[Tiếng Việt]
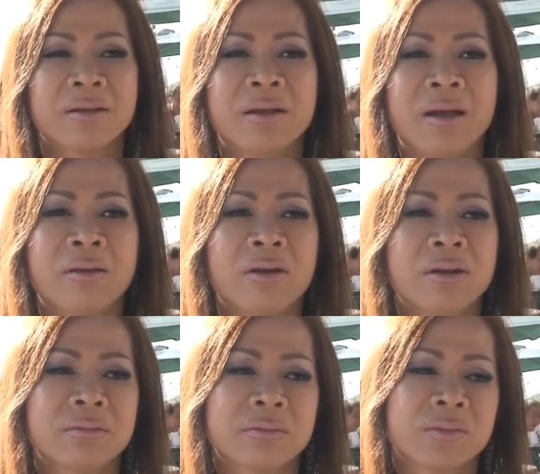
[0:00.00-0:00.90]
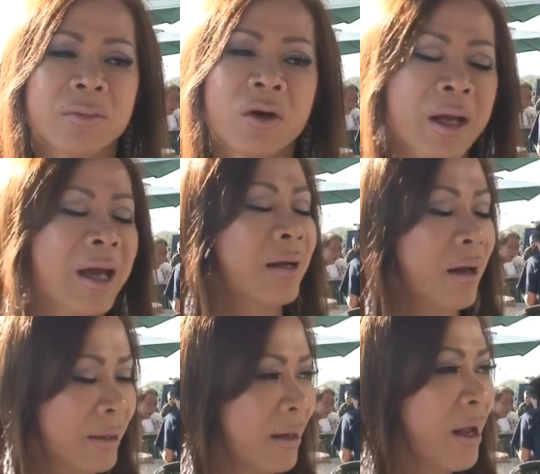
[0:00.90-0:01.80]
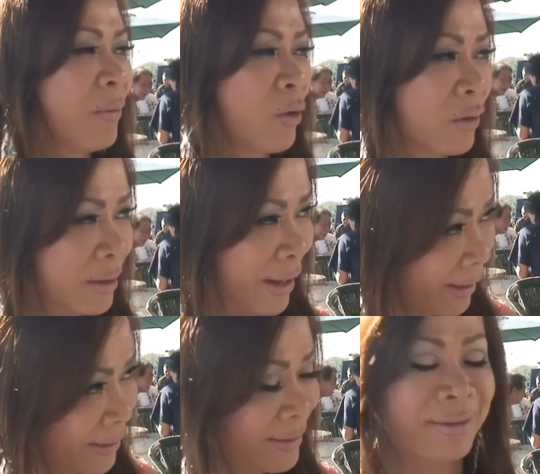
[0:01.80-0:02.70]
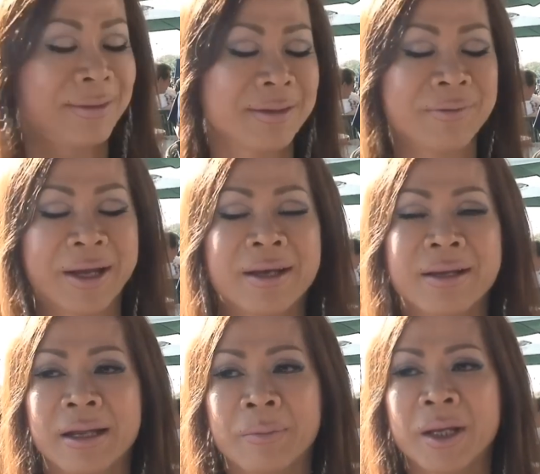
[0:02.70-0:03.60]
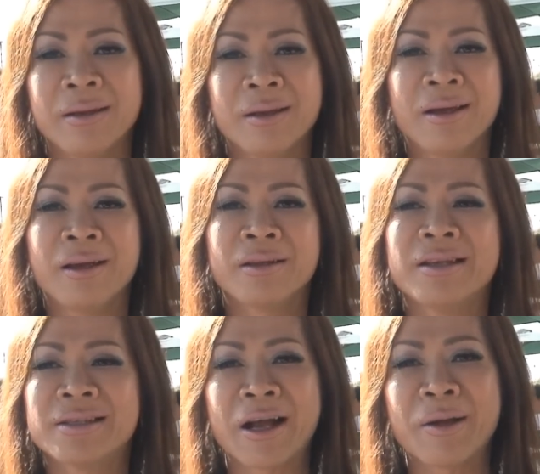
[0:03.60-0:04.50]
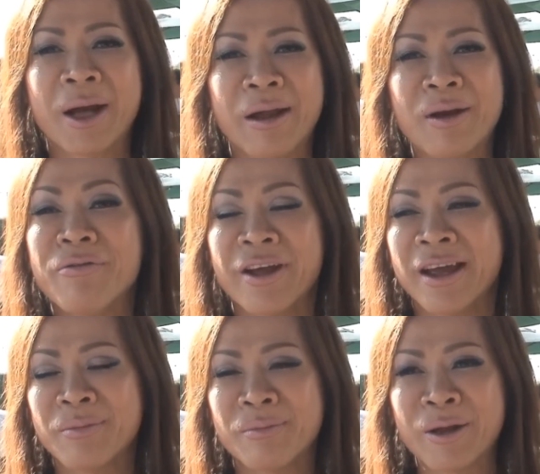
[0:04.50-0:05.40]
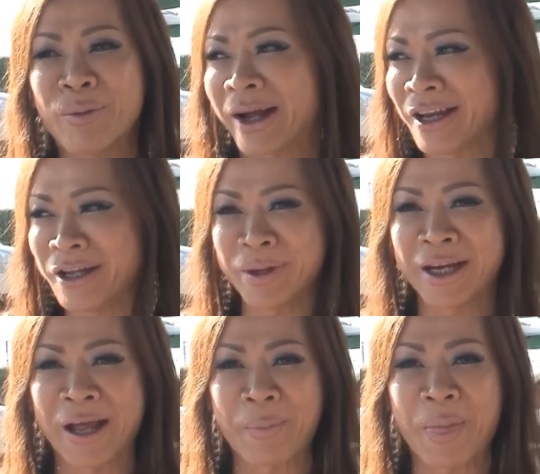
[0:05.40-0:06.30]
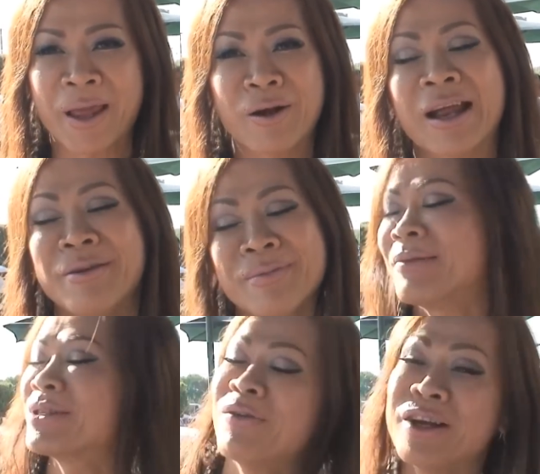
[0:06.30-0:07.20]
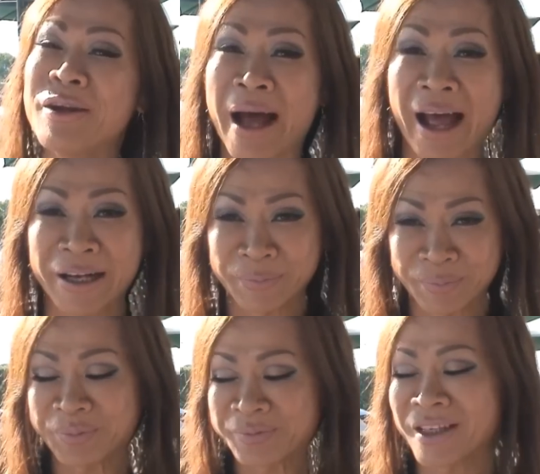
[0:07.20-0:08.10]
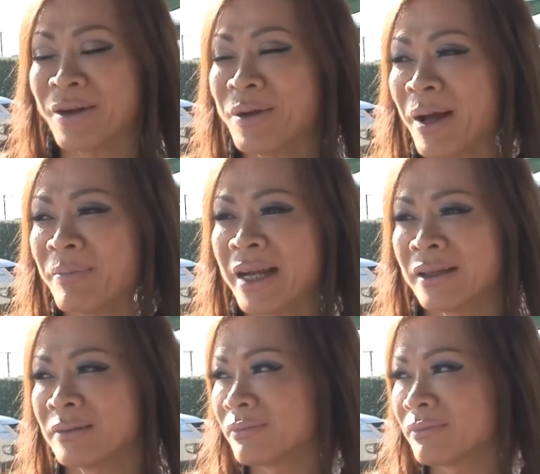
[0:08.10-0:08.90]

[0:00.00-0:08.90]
thì anh nói ok có thể đó là con đường hay như vậy đó thì em đi thì sáng ngày mai em lấy vé em bay qua Cali mình à Cali mình em sống với người bạn em sống với bạn này